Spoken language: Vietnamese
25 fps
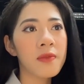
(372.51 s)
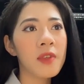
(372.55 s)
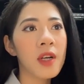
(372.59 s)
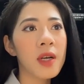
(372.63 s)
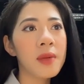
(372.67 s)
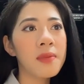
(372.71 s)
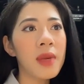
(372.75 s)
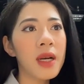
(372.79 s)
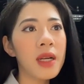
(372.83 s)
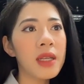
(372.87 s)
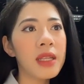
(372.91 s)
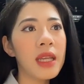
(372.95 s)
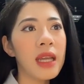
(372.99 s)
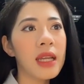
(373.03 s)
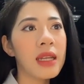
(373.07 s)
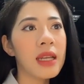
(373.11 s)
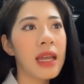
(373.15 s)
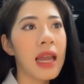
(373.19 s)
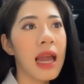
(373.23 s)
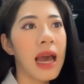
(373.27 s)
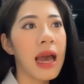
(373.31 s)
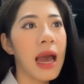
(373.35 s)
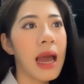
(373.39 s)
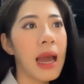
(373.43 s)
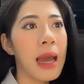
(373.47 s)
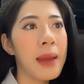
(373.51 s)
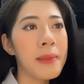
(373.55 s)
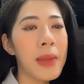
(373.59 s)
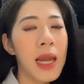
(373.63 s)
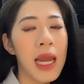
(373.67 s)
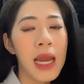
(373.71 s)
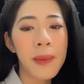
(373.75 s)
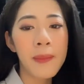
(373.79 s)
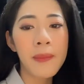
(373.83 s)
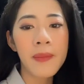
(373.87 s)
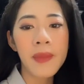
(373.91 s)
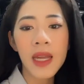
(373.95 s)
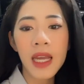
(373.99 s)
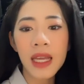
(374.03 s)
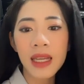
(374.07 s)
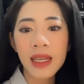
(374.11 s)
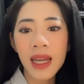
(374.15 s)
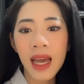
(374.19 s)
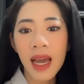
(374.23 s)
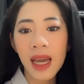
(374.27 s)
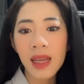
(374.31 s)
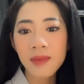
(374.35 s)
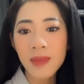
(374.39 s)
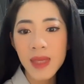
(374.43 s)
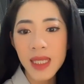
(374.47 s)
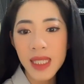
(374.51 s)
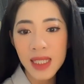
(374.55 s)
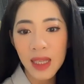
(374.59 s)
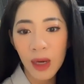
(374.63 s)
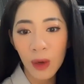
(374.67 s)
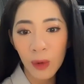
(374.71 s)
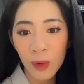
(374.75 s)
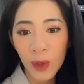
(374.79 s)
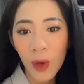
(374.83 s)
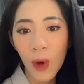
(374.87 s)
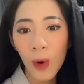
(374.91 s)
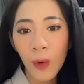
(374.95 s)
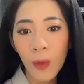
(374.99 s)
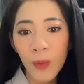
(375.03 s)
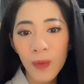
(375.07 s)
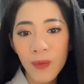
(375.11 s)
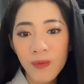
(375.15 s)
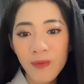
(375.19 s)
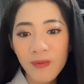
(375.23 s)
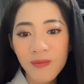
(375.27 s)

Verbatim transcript: với mức nhiệt là 25 đến 26 độ.